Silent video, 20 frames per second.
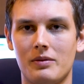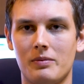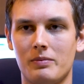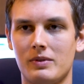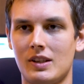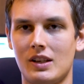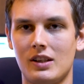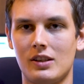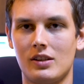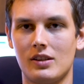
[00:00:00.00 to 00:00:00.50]

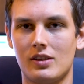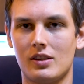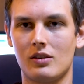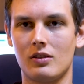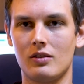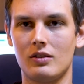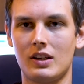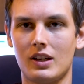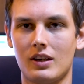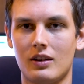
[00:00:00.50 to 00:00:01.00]
starać się
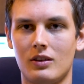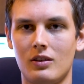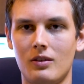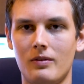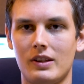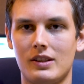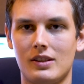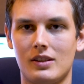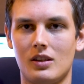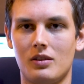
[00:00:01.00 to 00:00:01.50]

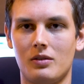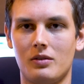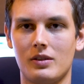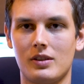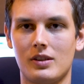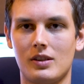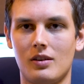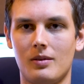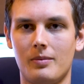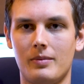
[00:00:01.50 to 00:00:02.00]
skontaktować z tą
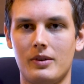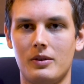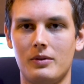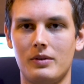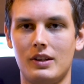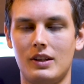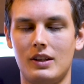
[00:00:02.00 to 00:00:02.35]
osobą